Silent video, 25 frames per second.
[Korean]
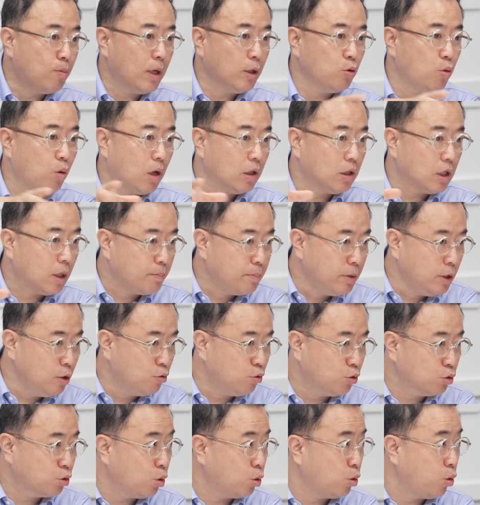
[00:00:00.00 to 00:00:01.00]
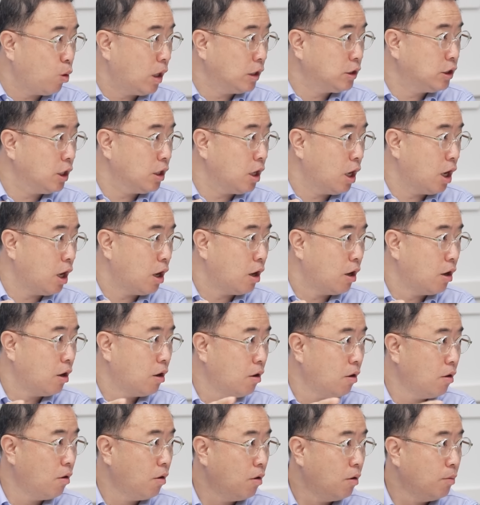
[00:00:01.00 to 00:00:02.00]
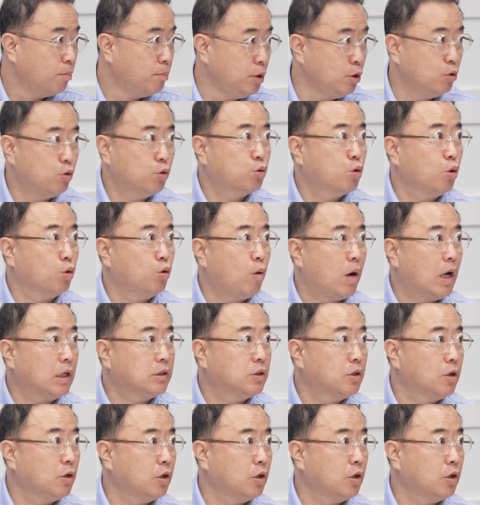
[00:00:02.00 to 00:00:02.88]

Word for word: 도왔나? 미국도 도왔잖아. 그렇죠. 도왔죠. 미국도 도왔어.